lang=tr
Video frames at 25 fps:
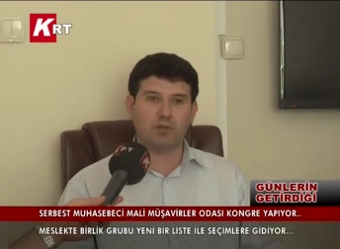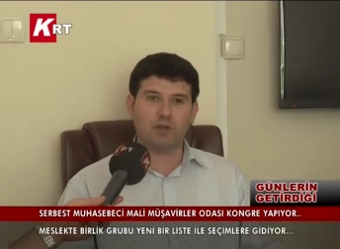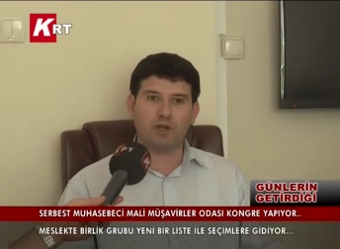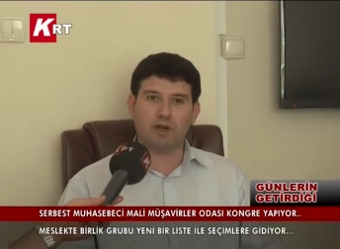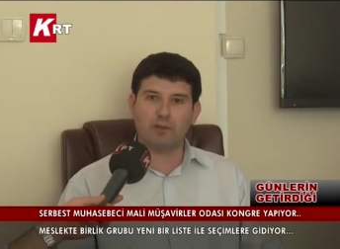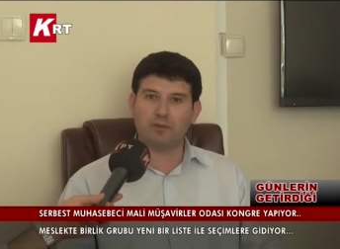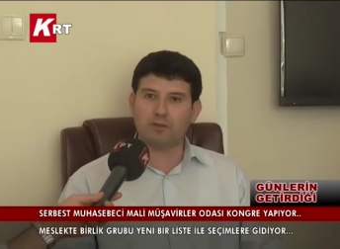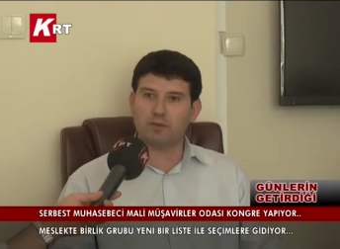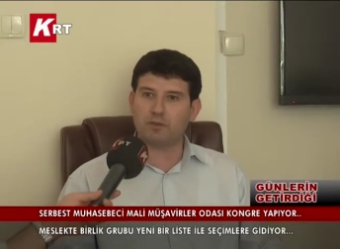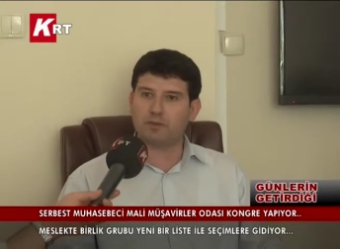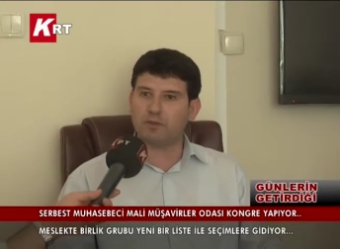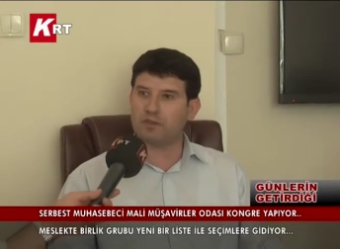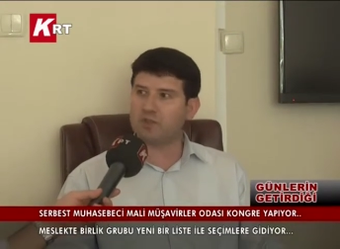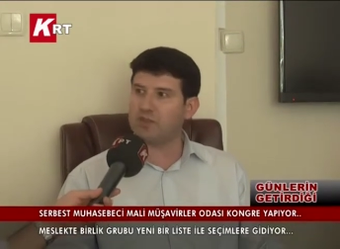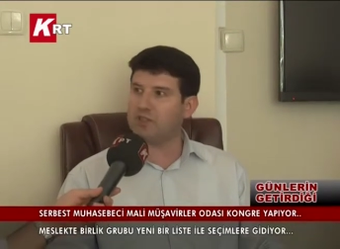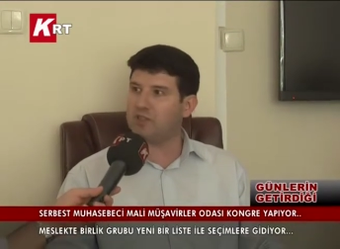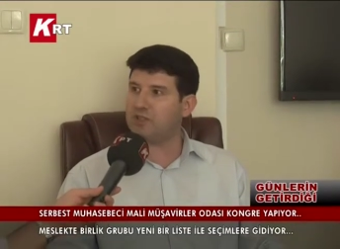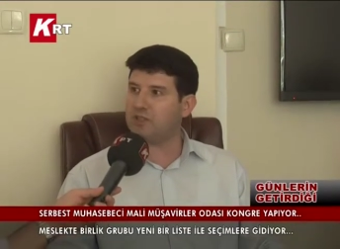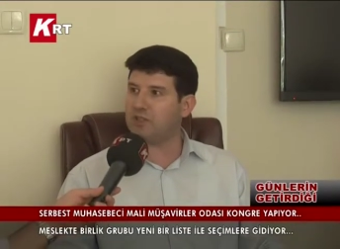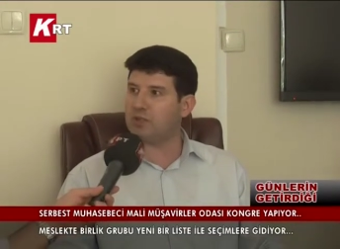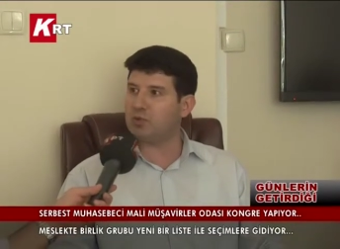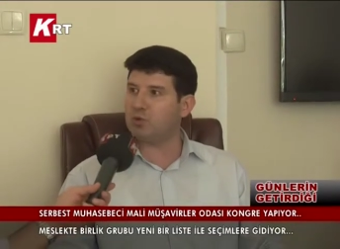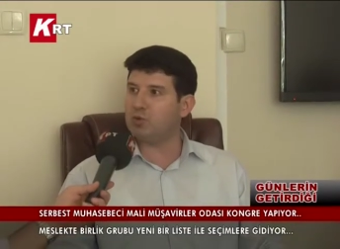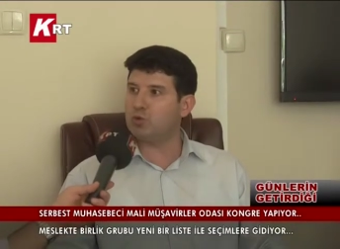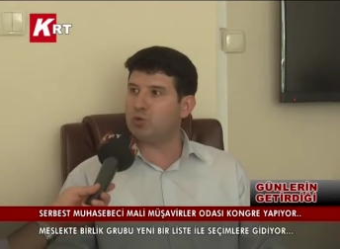bu yaptığımız
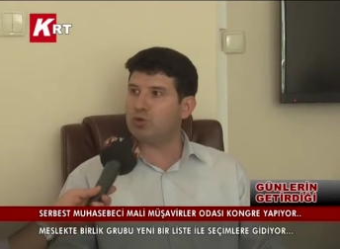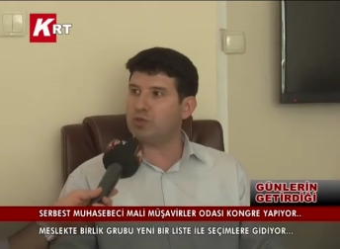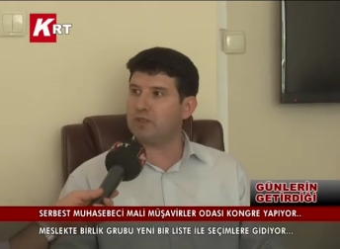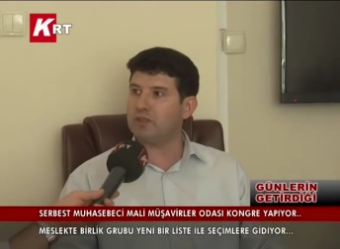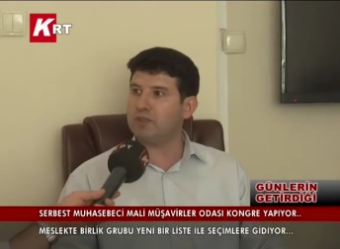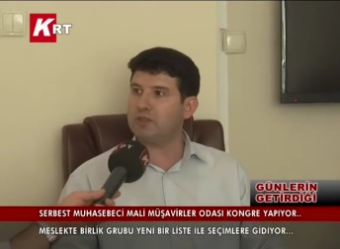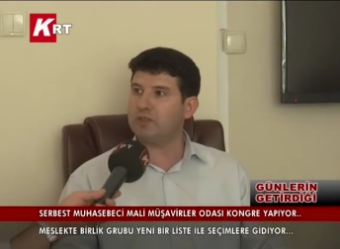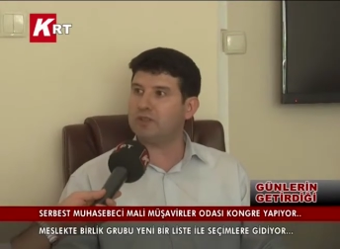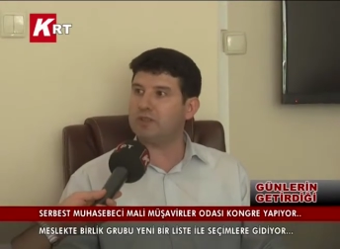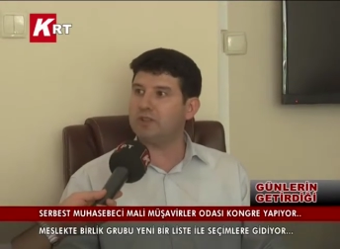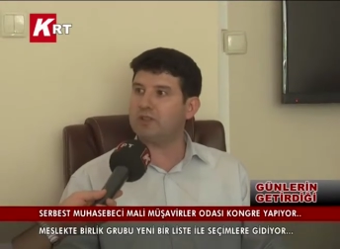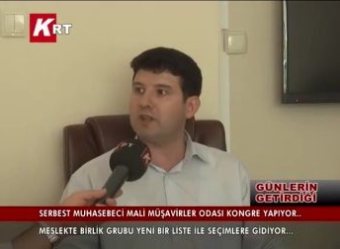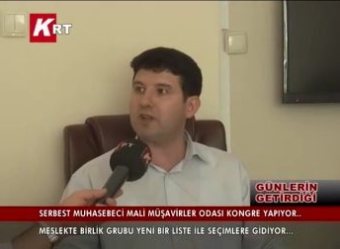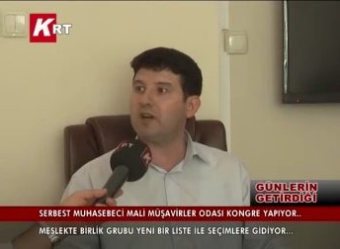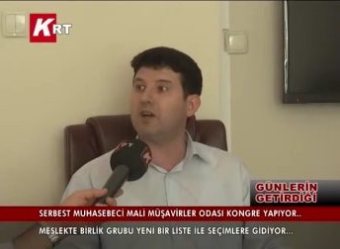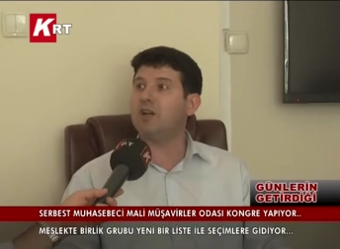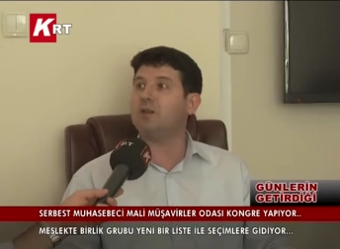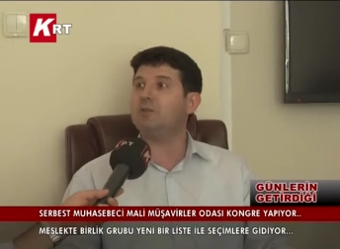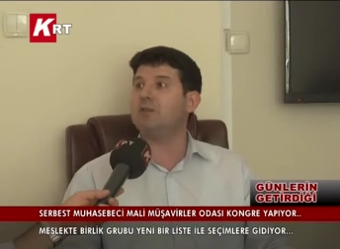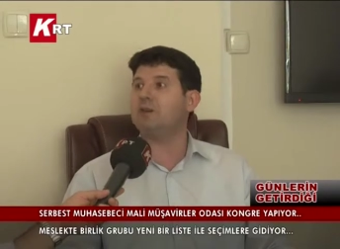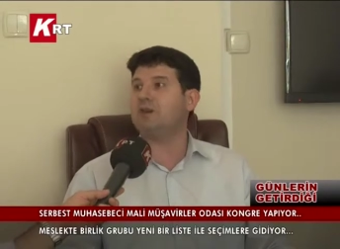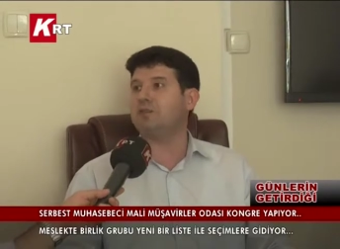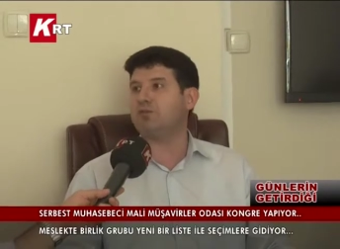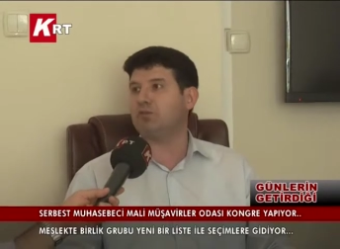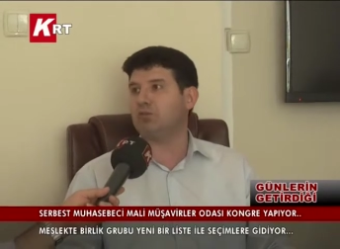işlerin ücretlerini de
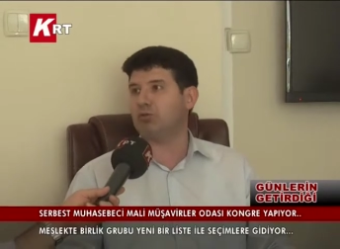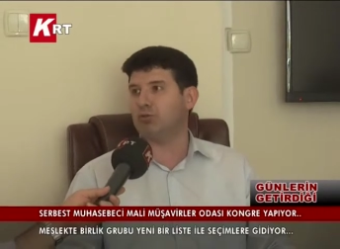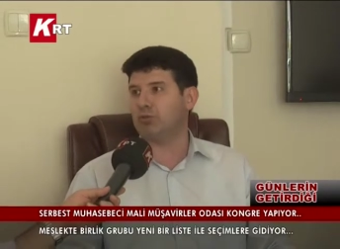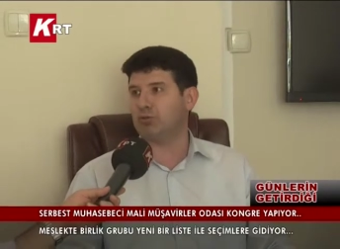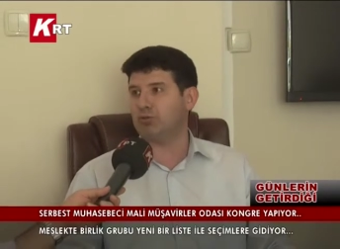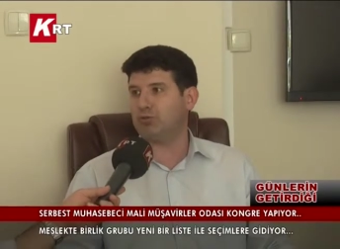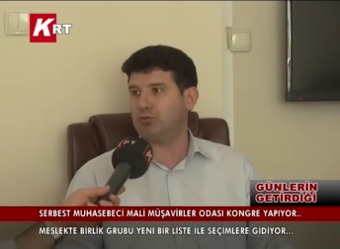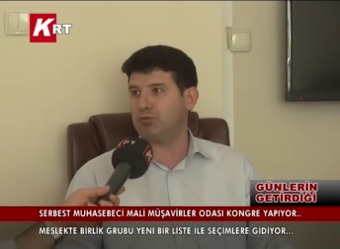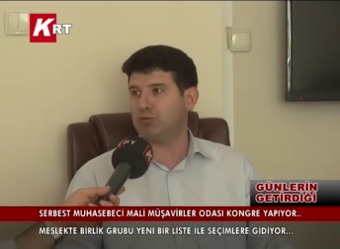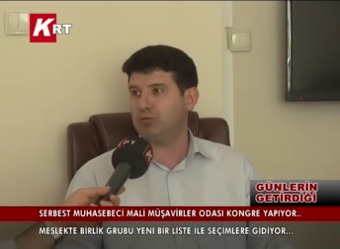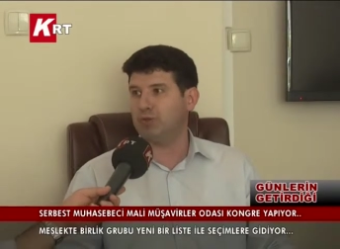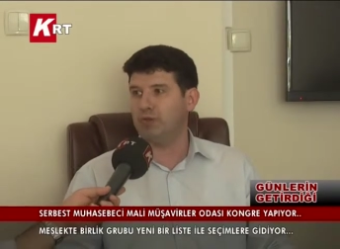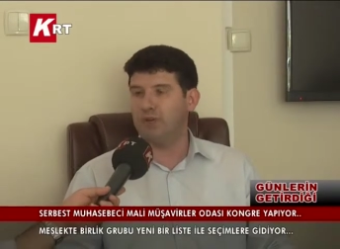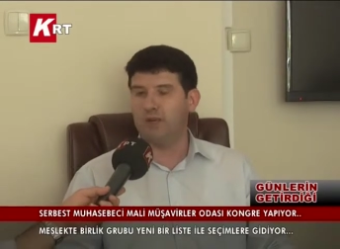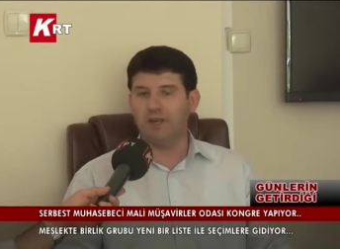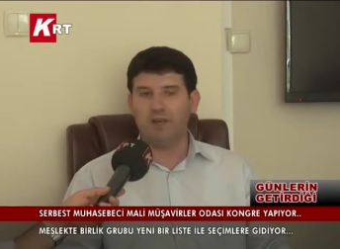almak istiyoruz.